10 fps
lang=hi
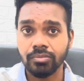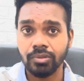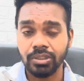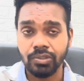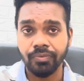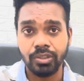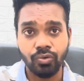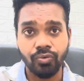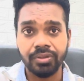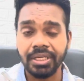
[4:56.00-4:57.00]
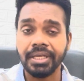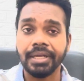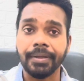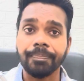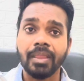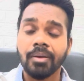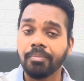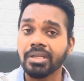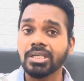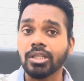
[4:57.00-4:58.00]
इस वीडियो को देख रहे हैं
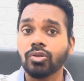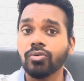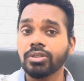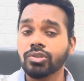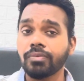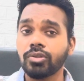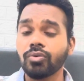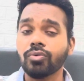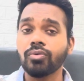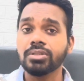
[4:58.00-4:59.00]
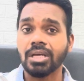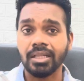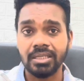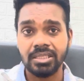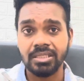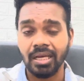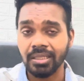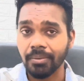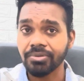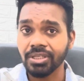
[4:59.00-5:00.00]
मैं चाहता हूँ कि इस वीडियो को ज़्यादा से
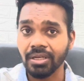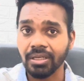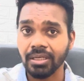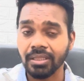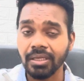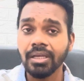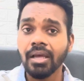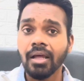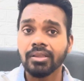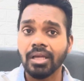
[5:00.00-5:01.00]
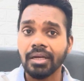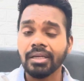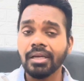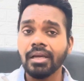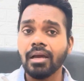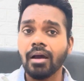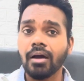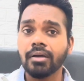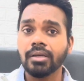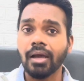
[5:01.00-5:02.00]
ज़्यादा आप शेयर कर दें ताकि
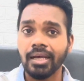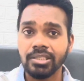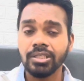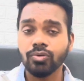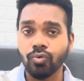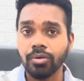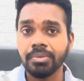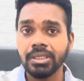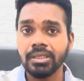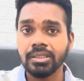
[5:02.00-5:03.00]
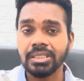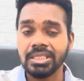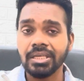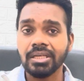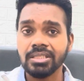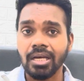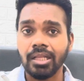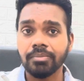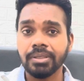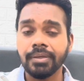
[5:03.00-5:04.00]
ऐसी कोई भी किसी के साथ भी